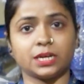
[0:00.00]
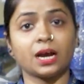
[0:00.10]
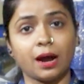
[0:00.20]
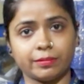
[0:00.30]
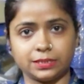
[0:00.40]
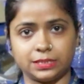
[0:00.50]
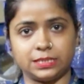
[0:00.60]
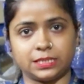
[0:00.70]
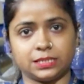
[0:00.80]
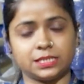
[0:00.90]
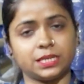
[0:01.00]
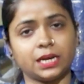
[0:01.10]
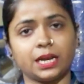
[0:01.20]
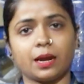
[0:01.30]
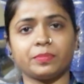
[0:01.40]
একটা খাওয়ার জিনিস আছে
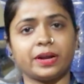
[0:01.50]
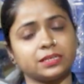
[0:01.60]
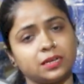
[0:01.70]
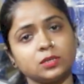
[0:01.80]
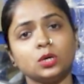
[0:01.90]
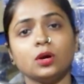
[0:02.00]
সেখানে আপনার একটা